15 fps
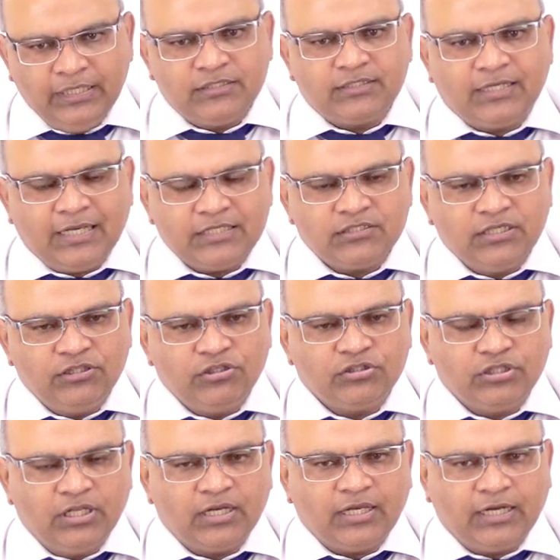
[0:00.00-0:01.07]
इस
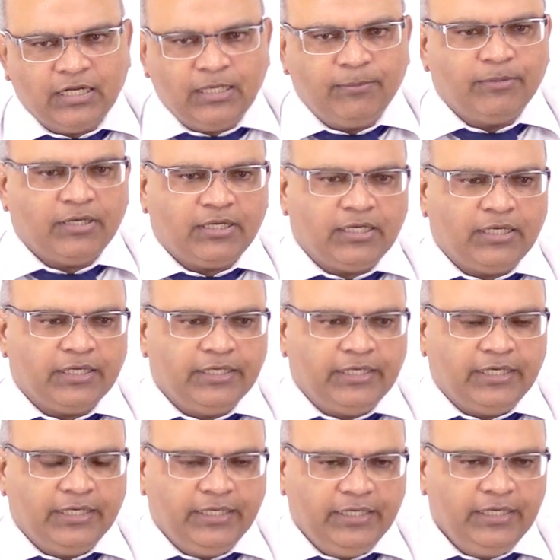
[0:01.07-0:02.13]
राजनीतिक दल का नाम रखा
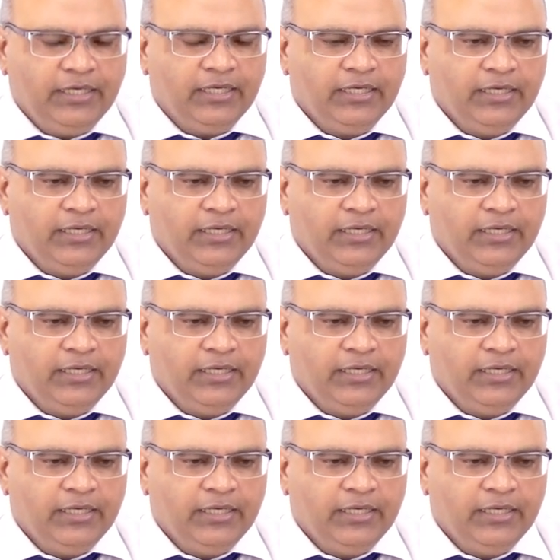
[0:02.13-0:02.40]
गया है